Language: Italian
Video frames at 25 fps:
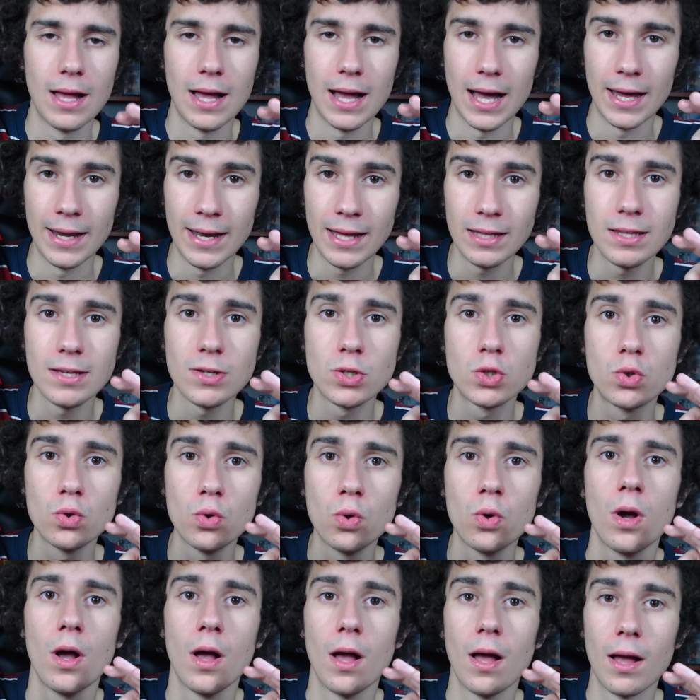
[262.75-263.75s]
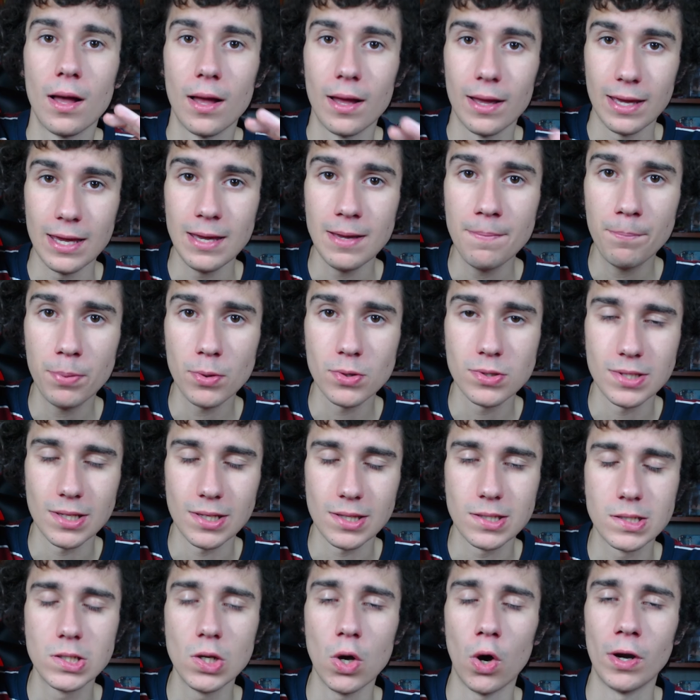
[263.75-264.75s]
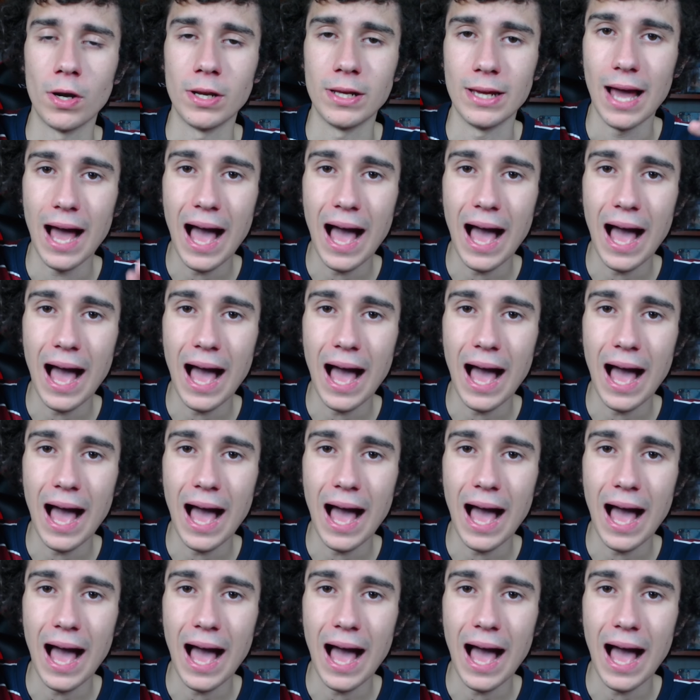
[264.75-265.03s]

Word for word: Andate su impostazioni,